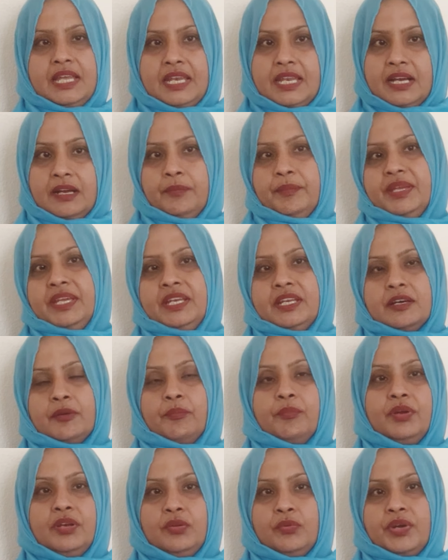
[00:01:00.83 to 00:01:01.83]
எல்லாமே
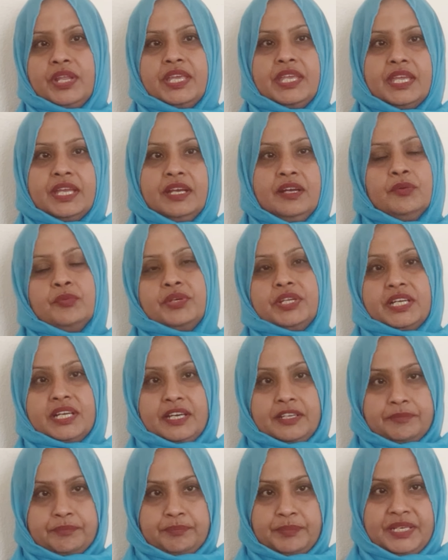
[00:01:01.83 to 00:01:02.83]
நம்மளுடைய ஒரு
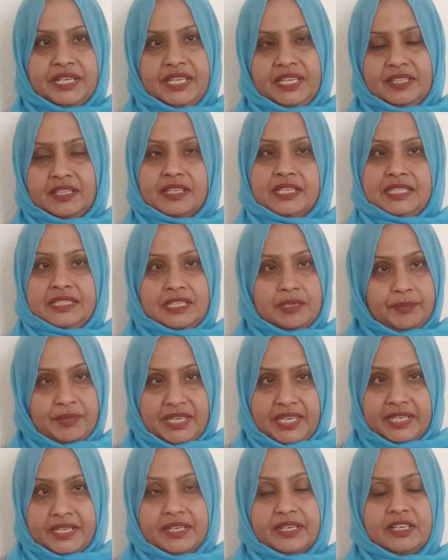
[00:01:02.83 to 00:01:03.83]
கற்பனை தான் இதை
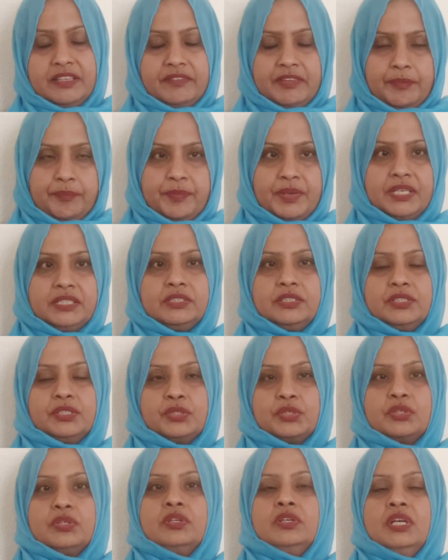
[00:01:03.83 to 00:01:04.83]
நம்ம ஏற்கனவே
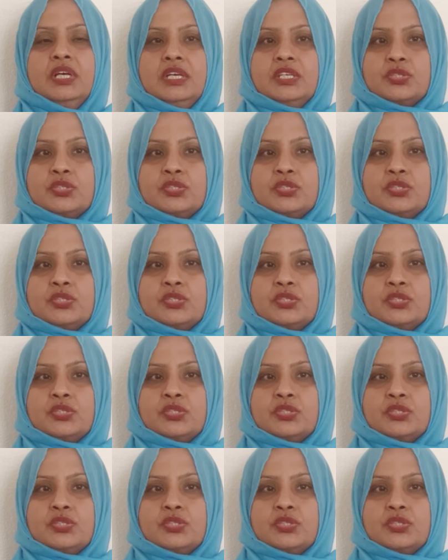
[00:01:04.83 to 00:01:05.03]
பார்த்துருக்கோம்